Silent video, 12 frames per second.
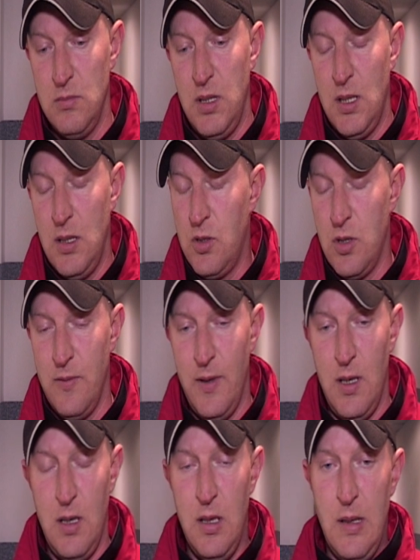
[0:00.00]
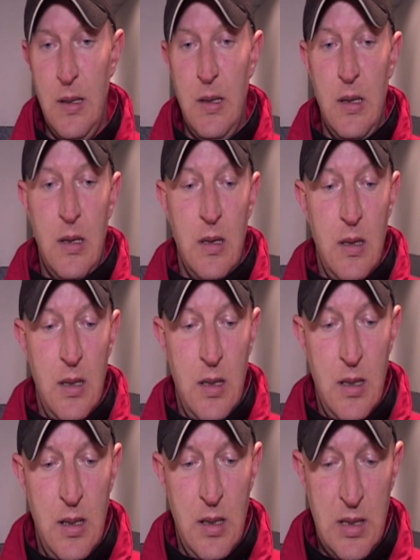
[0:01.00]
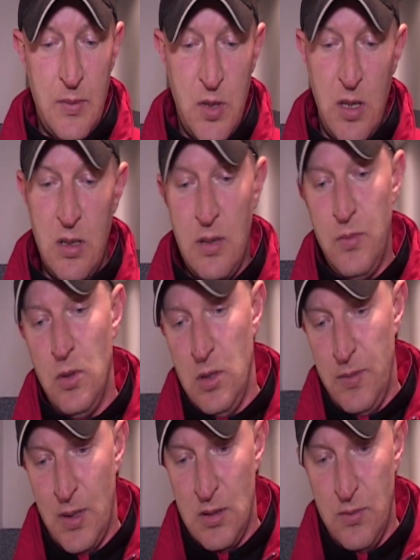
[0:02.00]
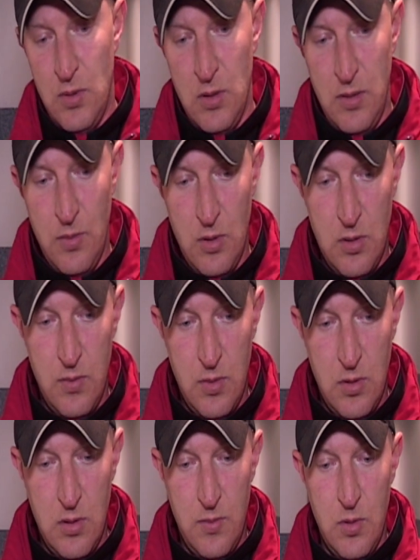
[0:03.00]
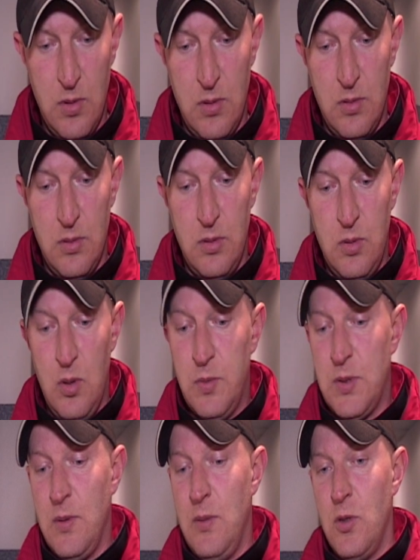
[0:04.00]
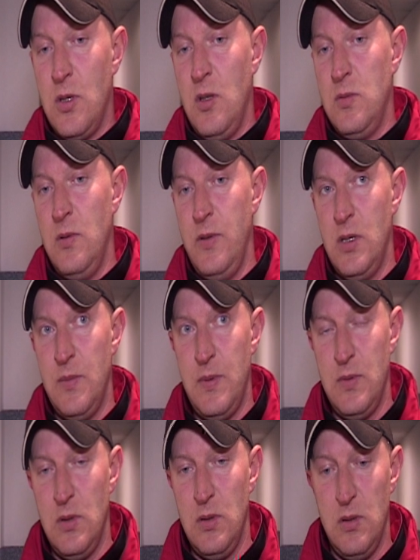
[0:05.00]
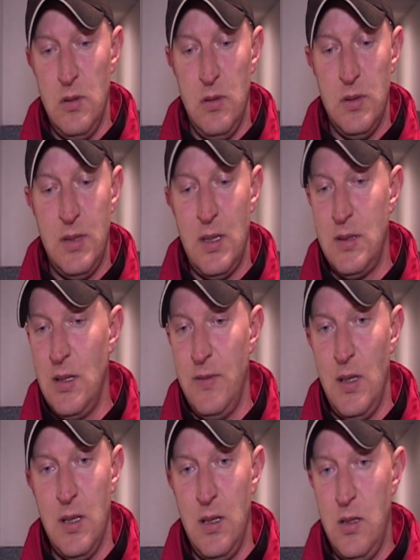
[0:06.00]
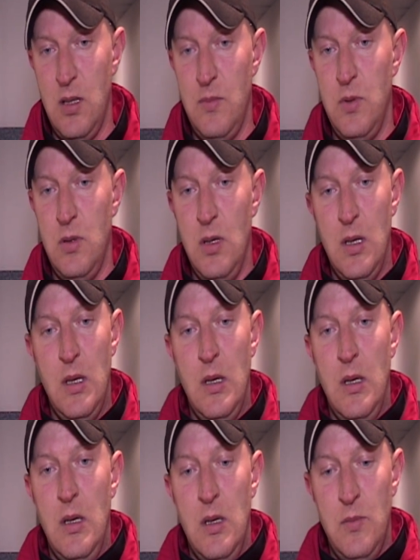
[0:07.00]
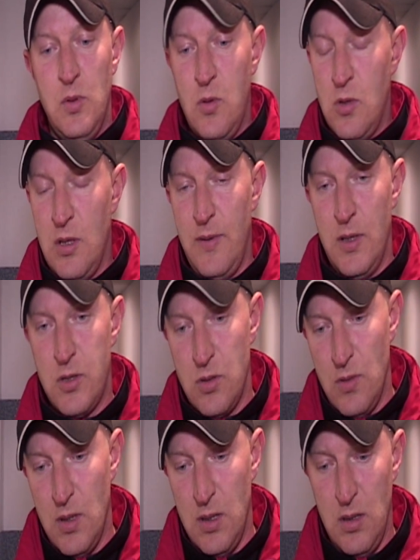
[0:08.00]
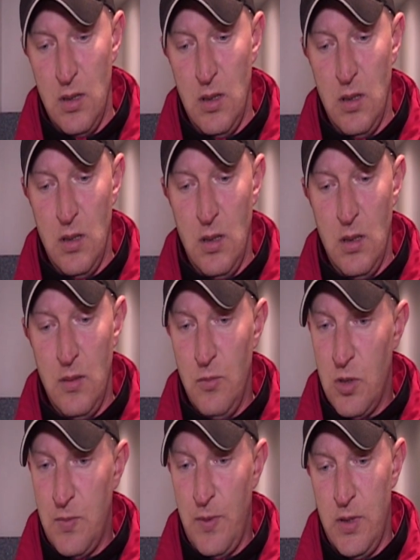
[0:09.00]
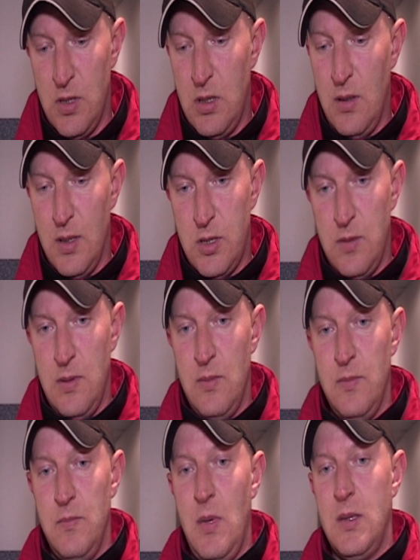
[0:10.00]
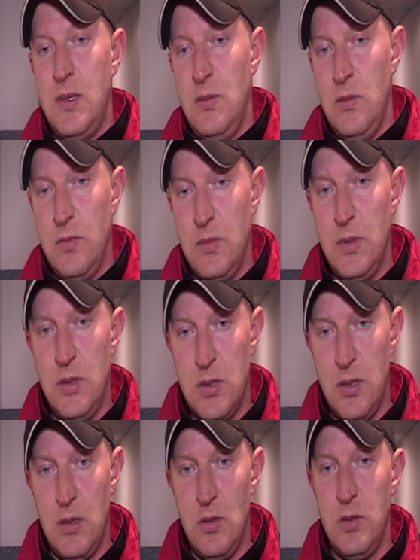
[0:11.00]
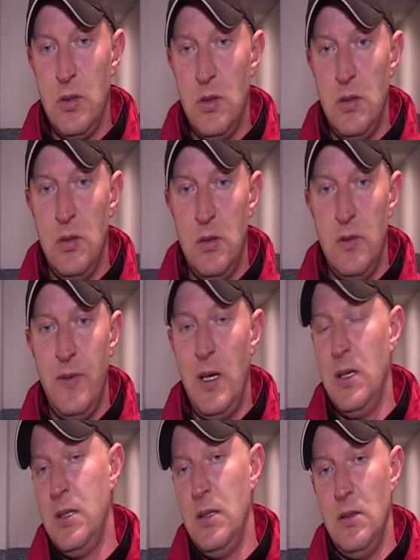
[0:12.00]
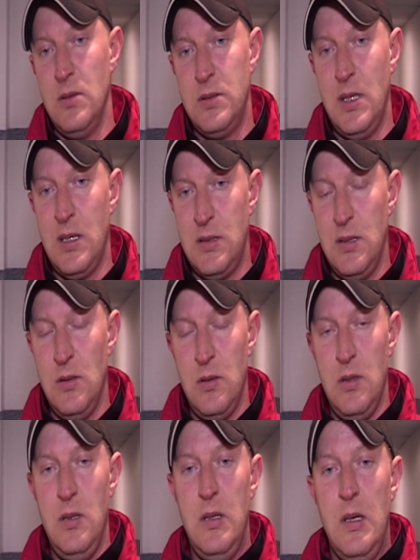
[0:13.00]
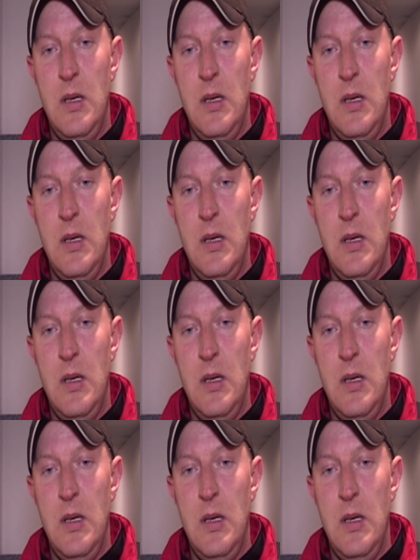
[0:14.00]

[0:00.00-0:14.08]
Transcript: jeden czy dwa. A, a ta przegrana boli, bardzo boli, bo, bo, bo chłopcom nie można odmówić na pewno serca walki dzisiaj, bo, bo drużyna walczyła i, i, i muszę powiedzieć, dała z siebie maksimum, jeżeli chodzi o walkę, o serce do gry.